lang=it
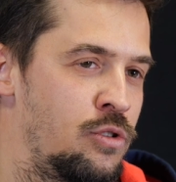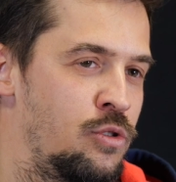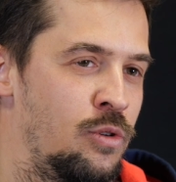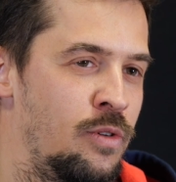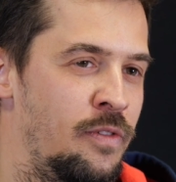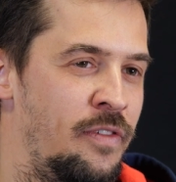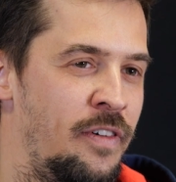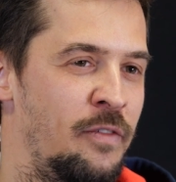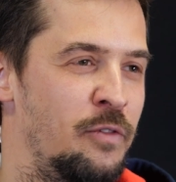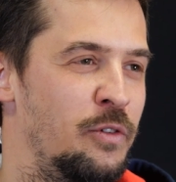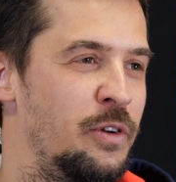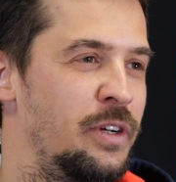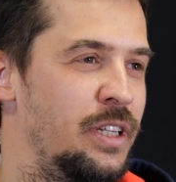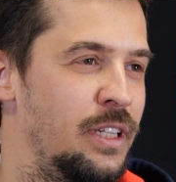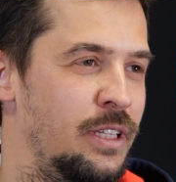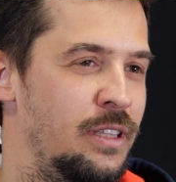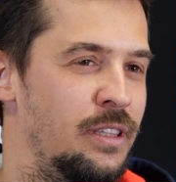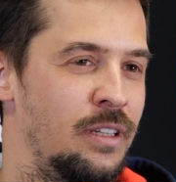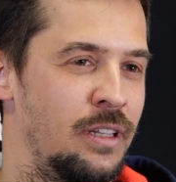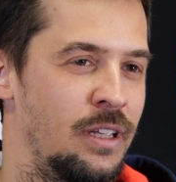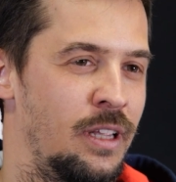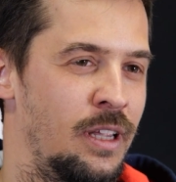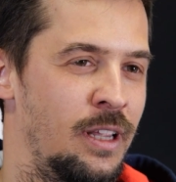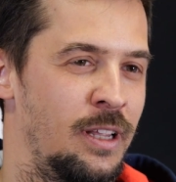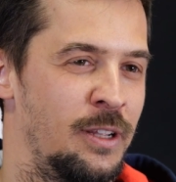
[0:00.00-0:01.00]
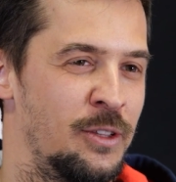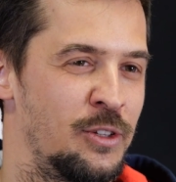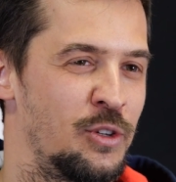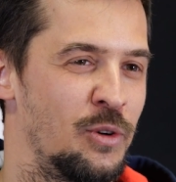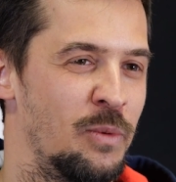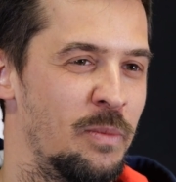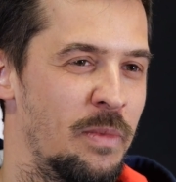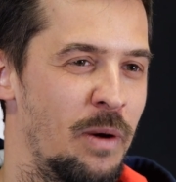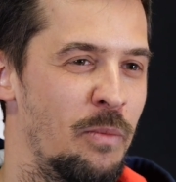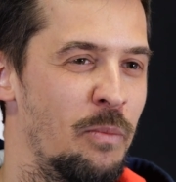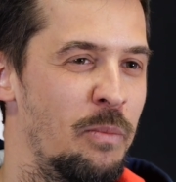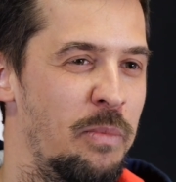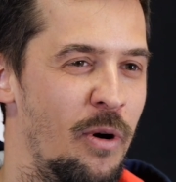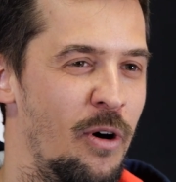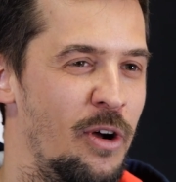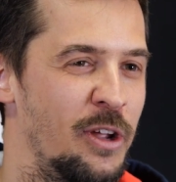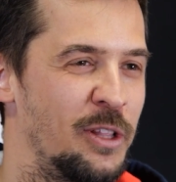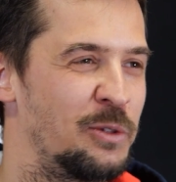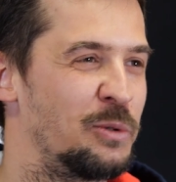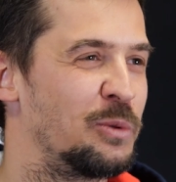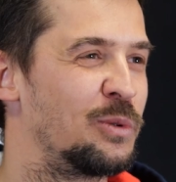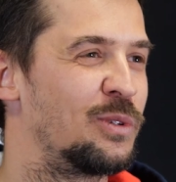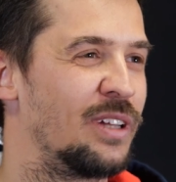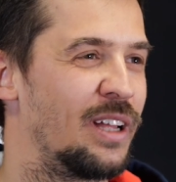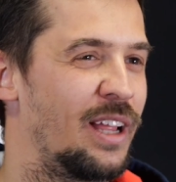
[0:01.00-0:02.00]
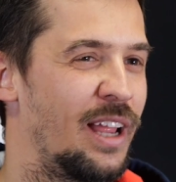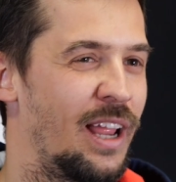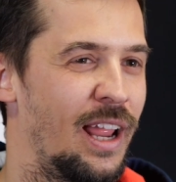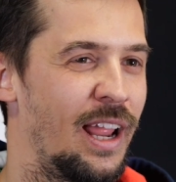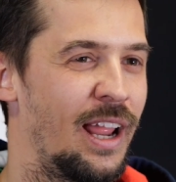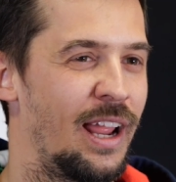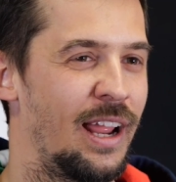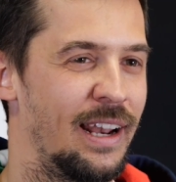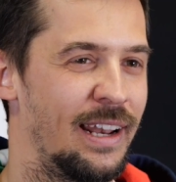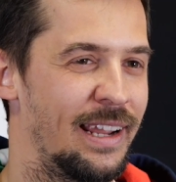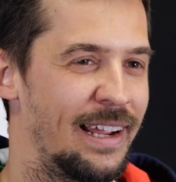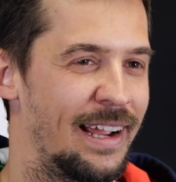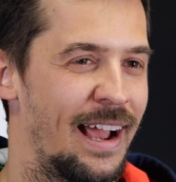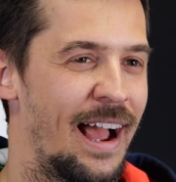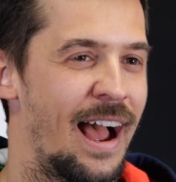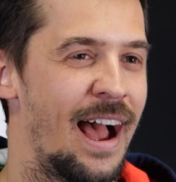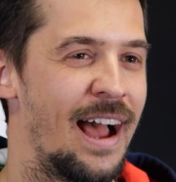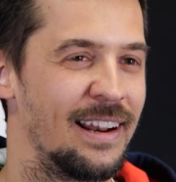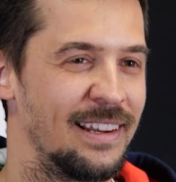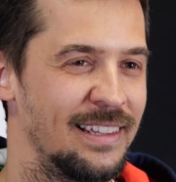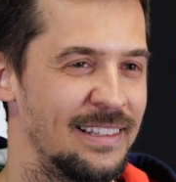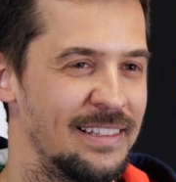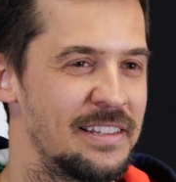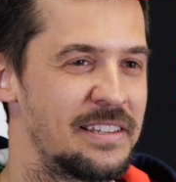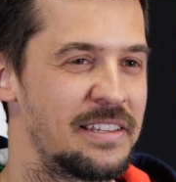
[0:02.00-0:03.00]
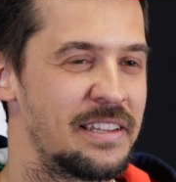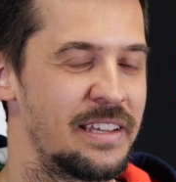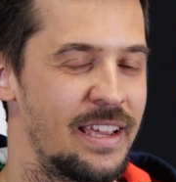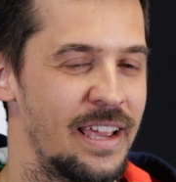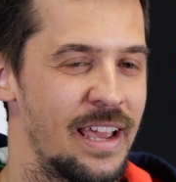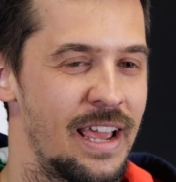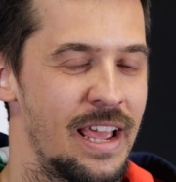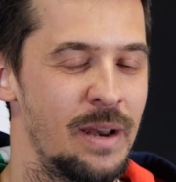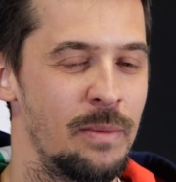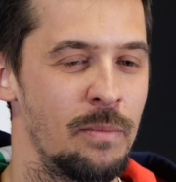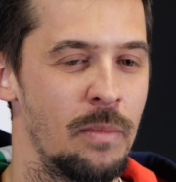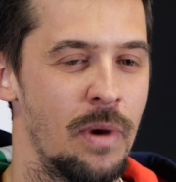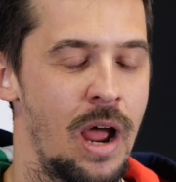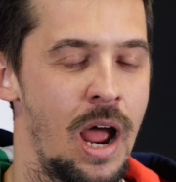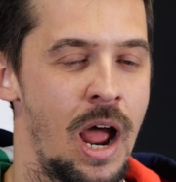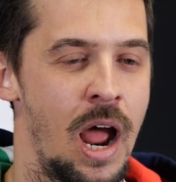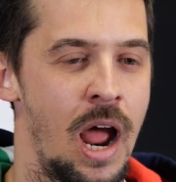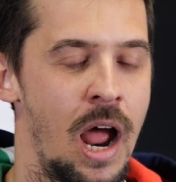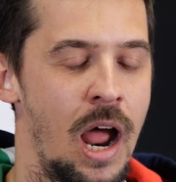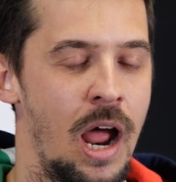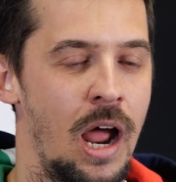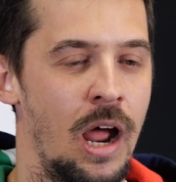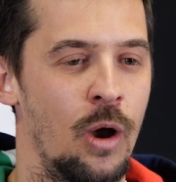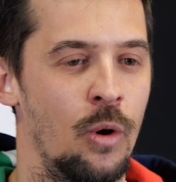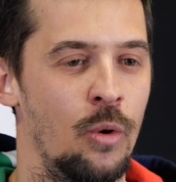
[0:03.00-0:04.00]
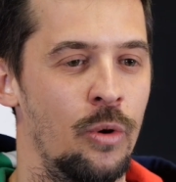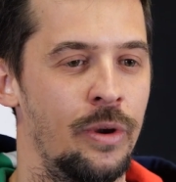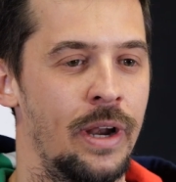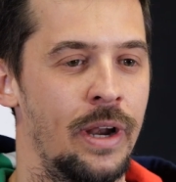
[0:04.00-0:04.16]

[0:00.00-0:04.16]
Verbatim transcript: sono favoriti insomma un po' in tutte le gare di scherma,